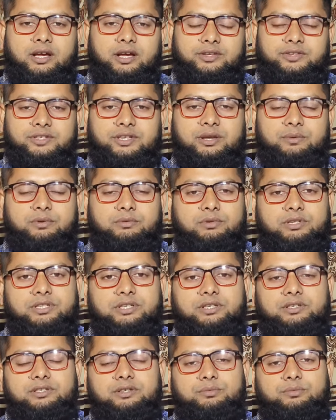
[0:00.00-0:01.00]
আজকে আপনার
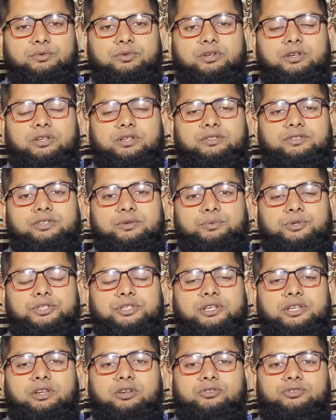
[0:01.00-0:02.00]
যে যে
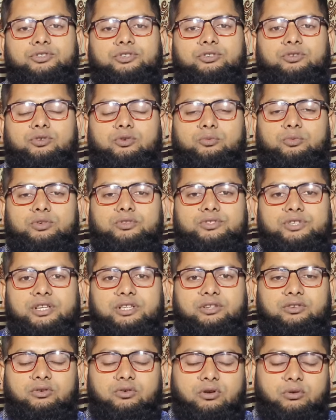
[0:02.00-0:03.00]
বিষয় নিয়ে আলোচনা করব
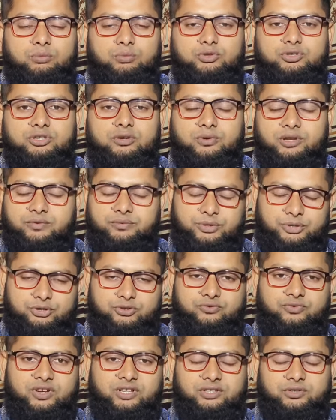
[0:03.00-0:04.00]
যাদের অল্প সময়ে
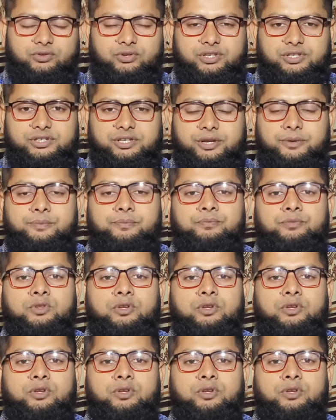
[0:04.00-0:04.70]
বীর্যপাত হয়ে যায়